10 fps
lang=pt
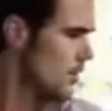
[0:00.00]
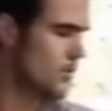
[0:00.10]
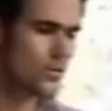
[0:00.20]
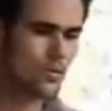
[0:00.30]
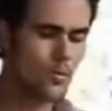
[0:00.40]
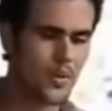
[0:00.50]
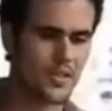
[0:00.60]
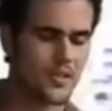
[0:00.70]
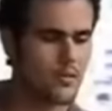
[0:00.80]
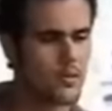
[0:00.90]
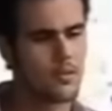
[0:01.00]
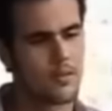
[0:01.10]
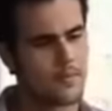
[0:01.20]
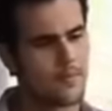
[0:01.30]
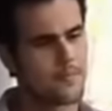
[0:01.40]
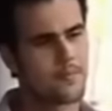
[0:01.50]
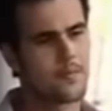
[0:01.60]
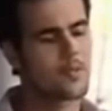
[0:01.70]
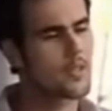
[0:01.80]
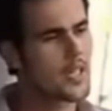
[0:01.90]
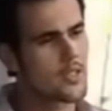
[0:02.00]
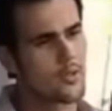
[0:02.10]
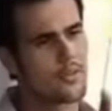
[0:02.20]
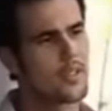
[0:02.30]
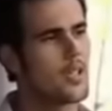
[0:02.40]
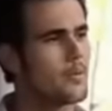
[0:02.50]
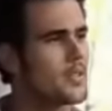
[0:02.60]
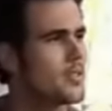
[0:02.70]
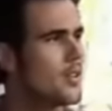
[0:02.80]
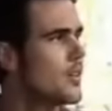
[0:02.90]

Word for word: Desculpa, Cíntia. Eu não, não queria te ofender, mas...